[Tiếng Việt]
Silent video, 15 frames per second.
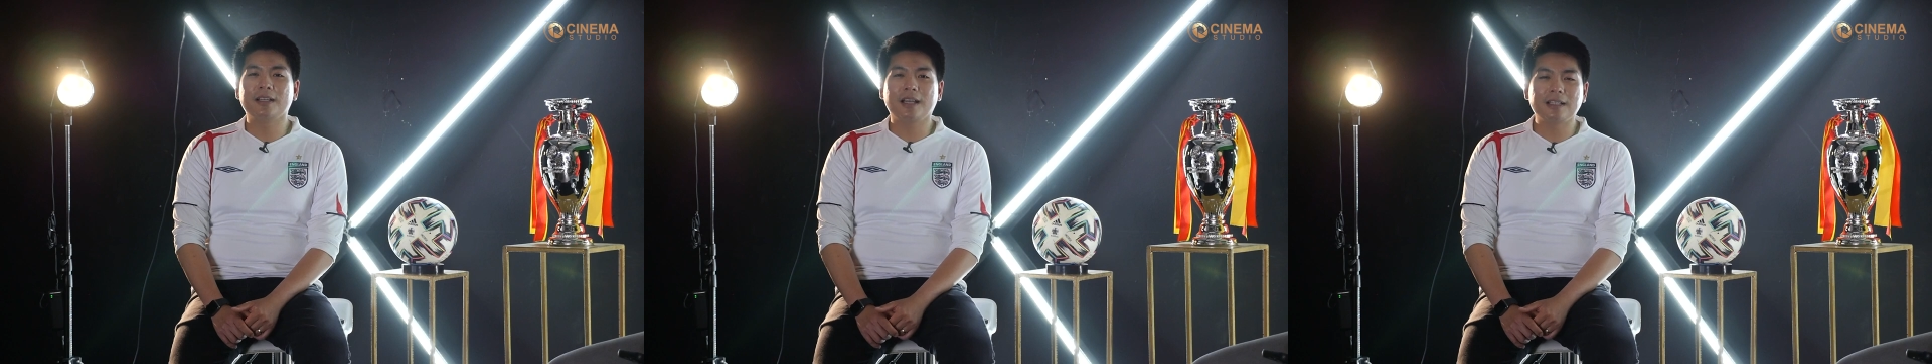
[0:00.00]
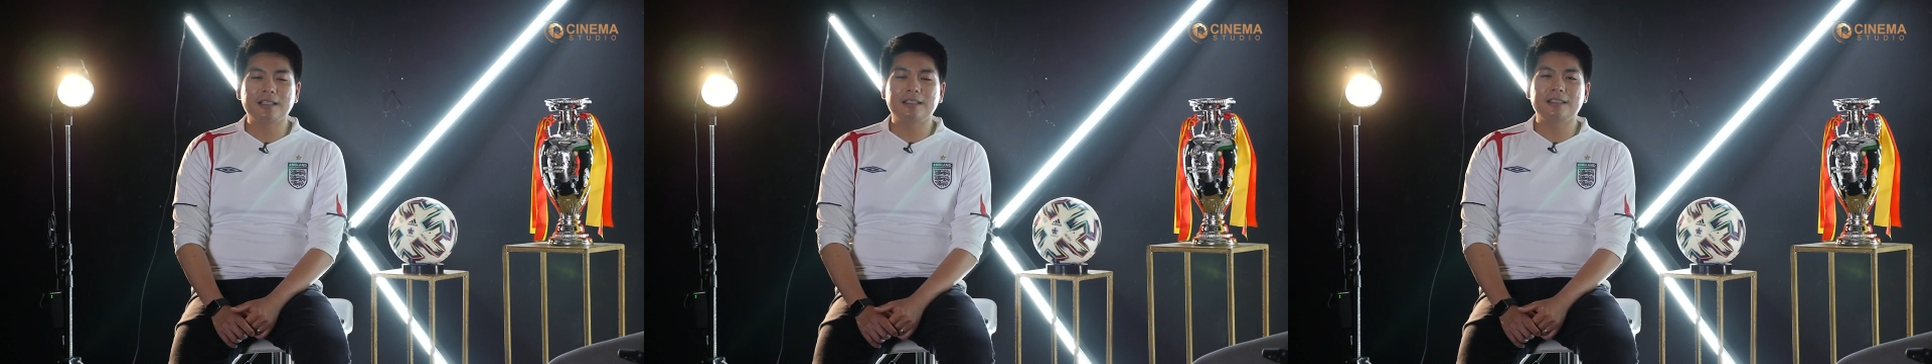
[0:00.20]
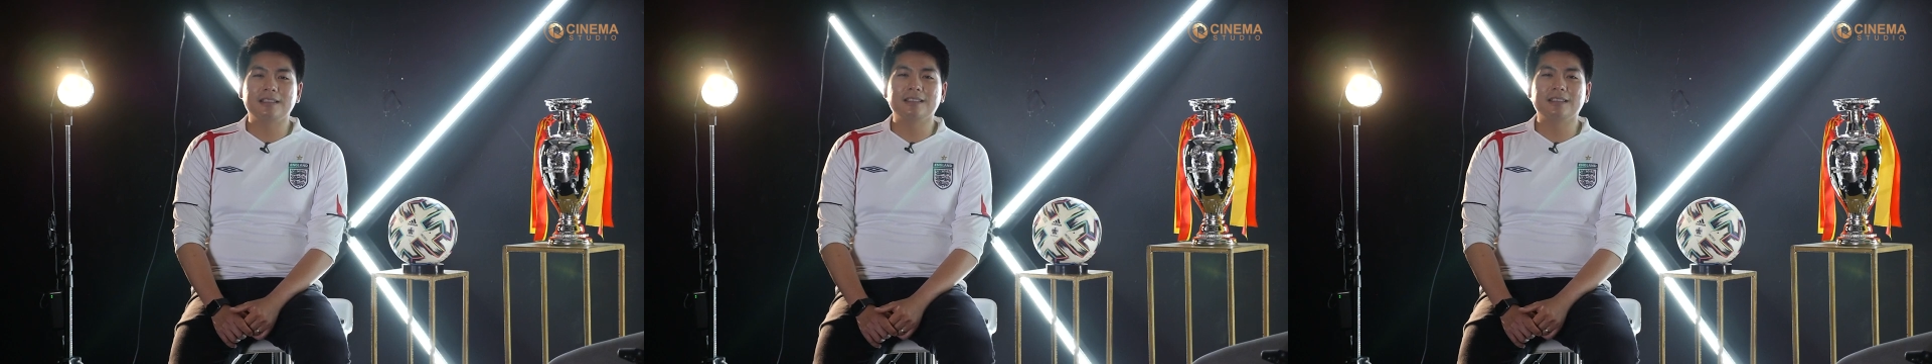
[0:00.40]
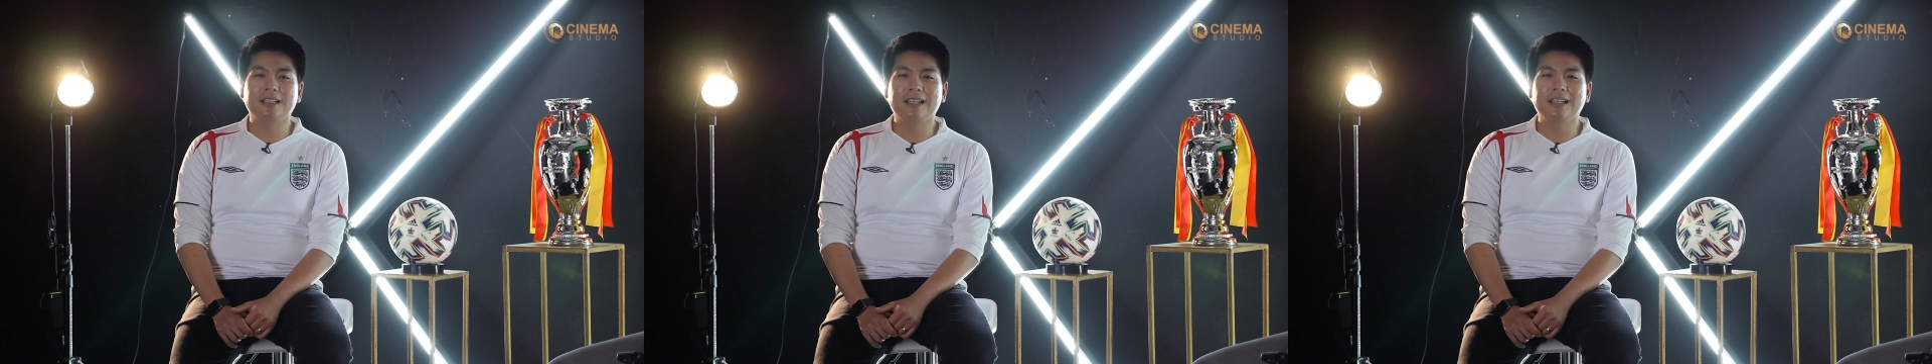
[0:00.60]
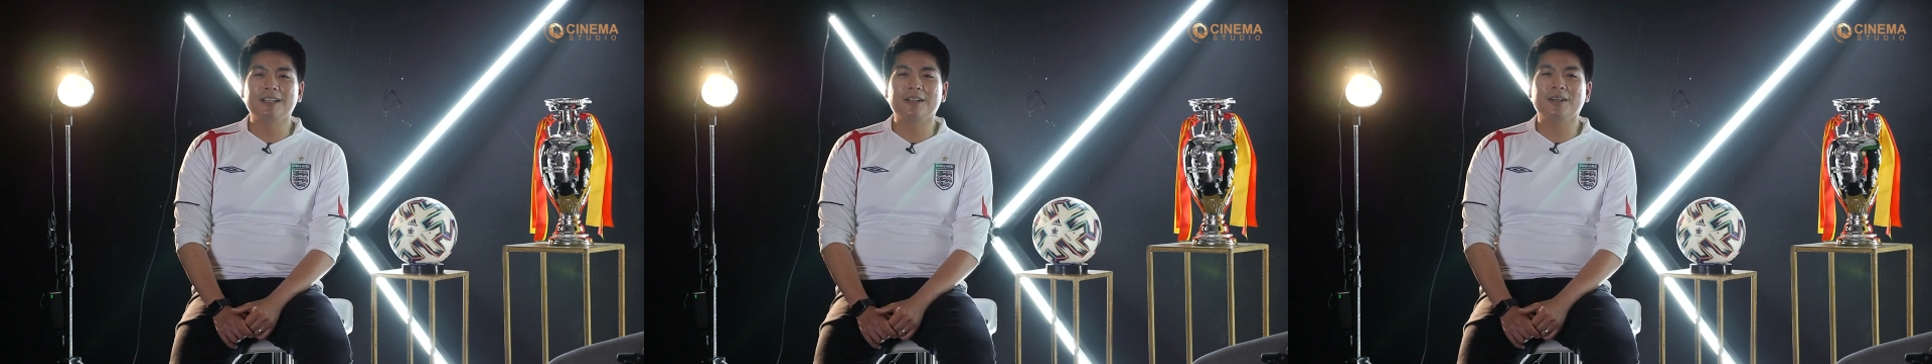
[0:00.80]
Anh, như anh
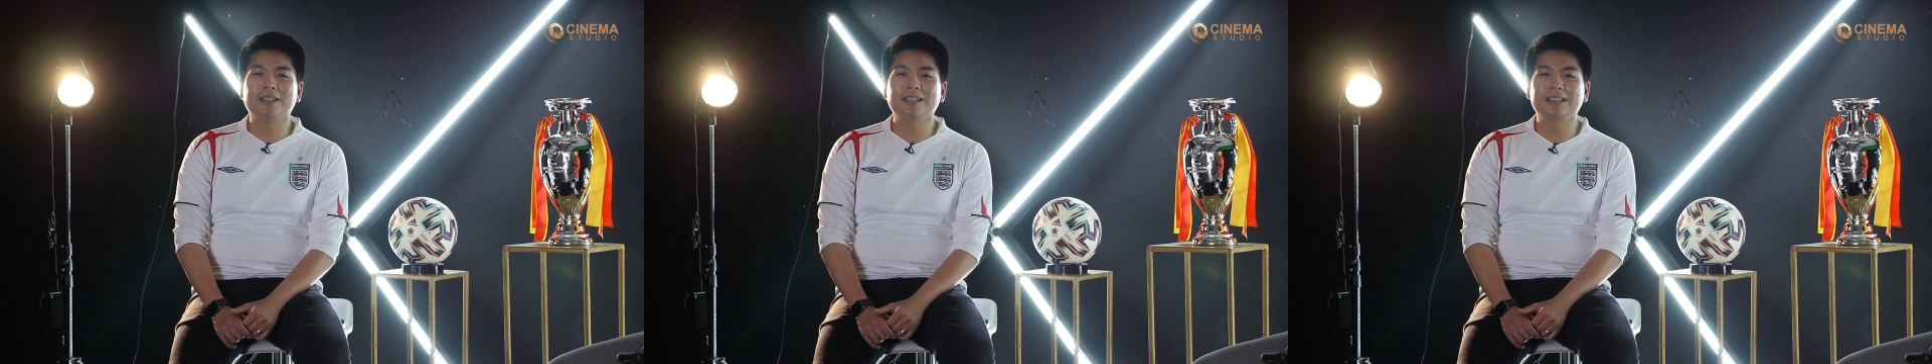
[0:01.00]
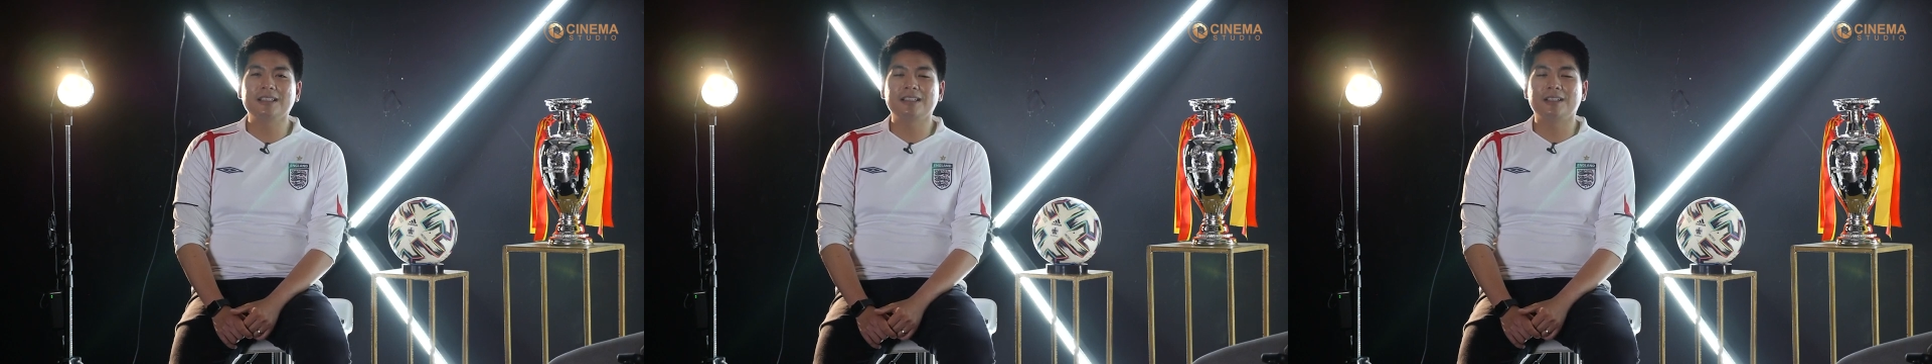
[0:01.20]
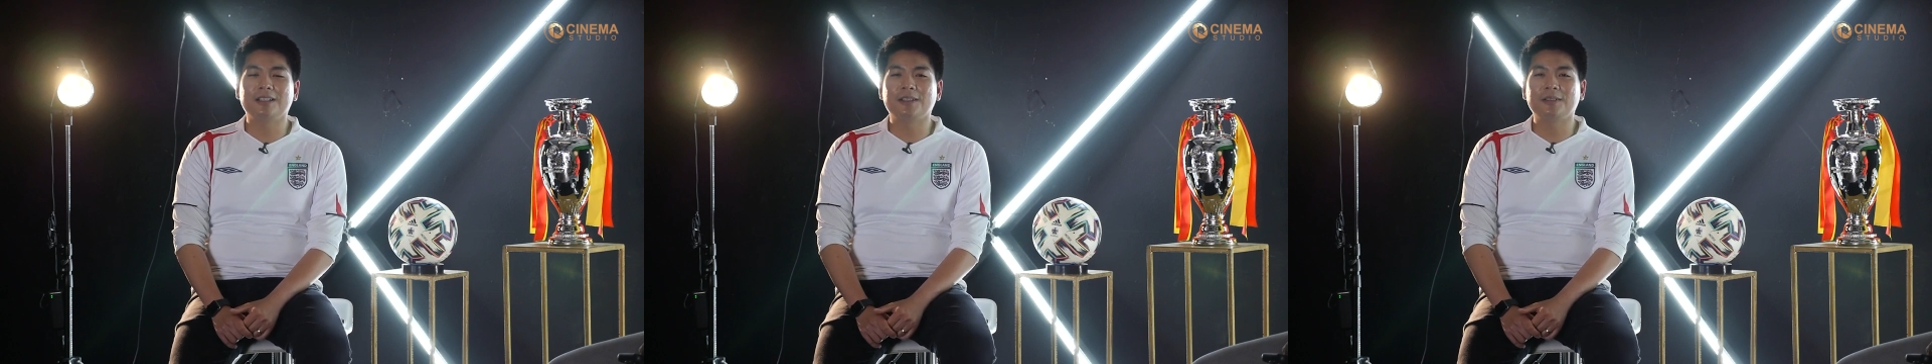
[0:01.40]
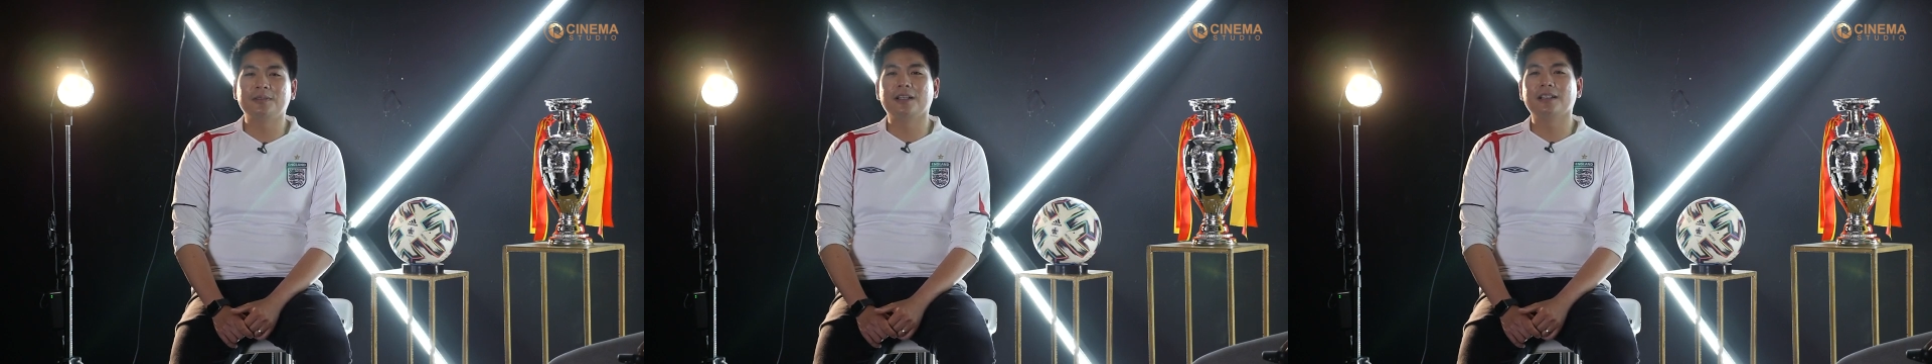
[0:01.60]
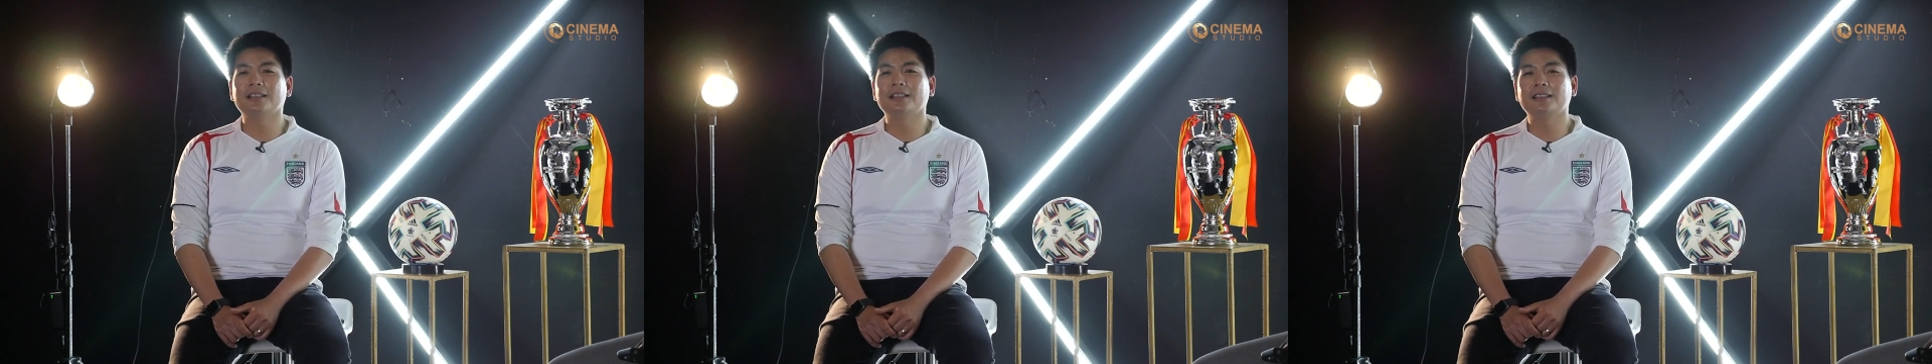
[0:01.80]
Thế nói, họ
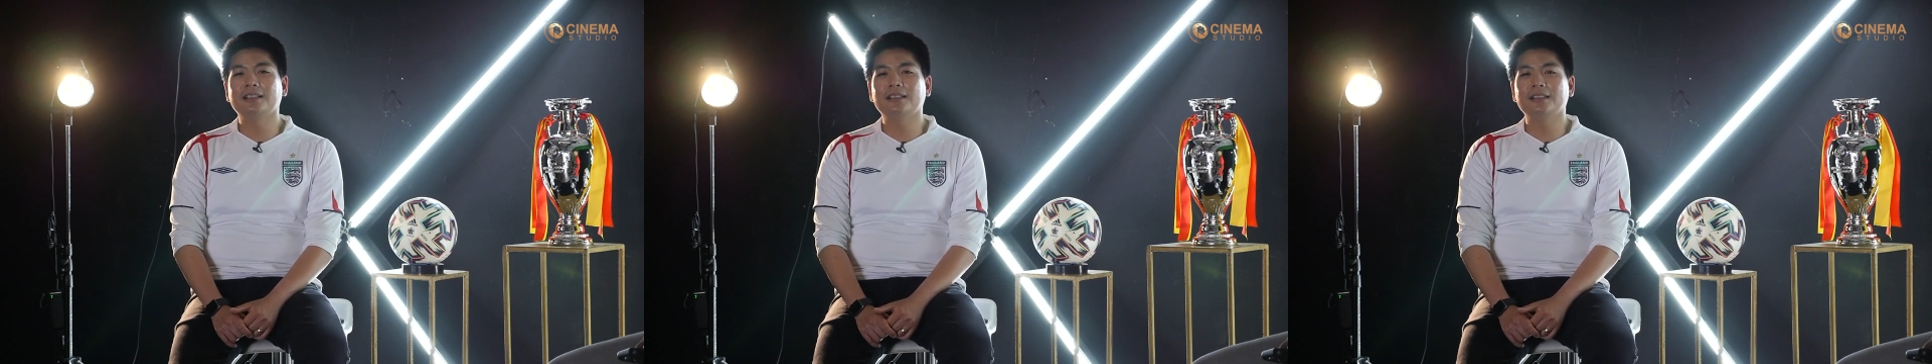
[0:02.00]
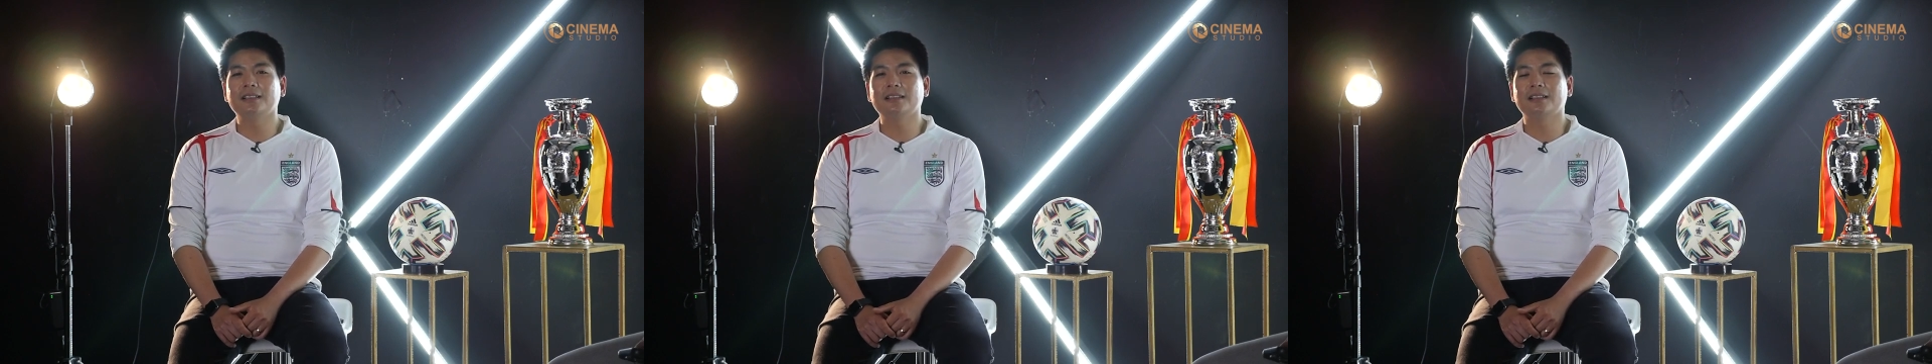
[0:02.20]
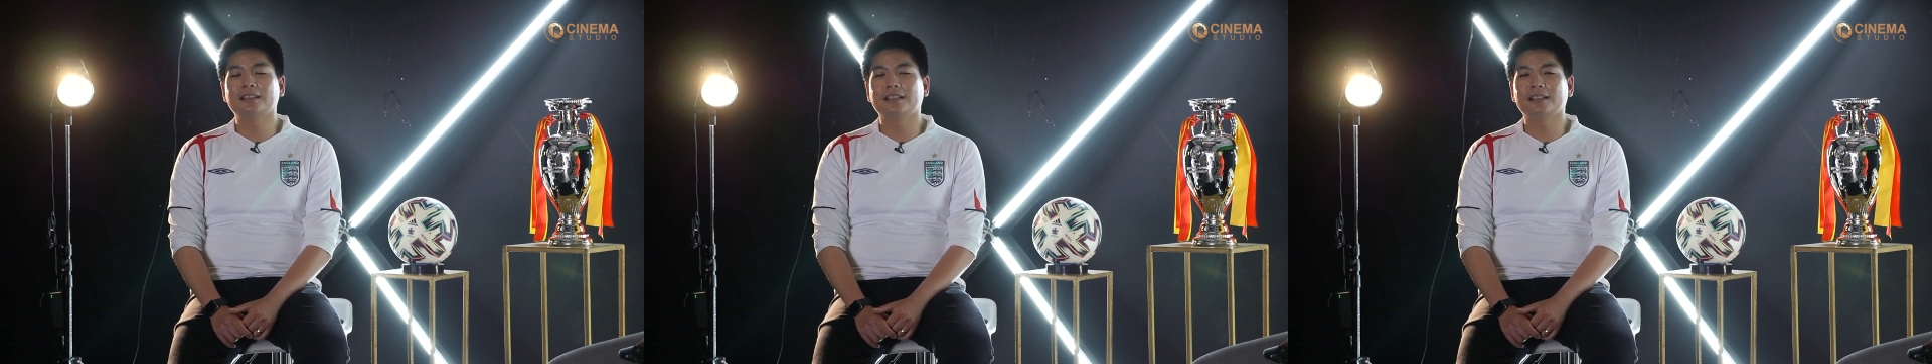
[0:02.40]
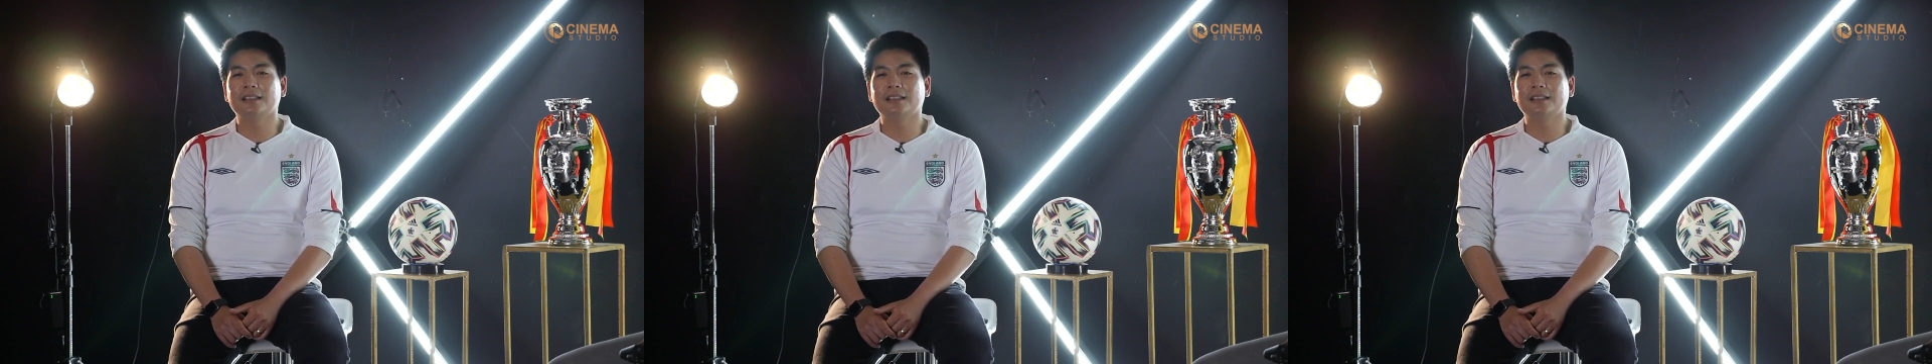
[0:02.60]
vẫn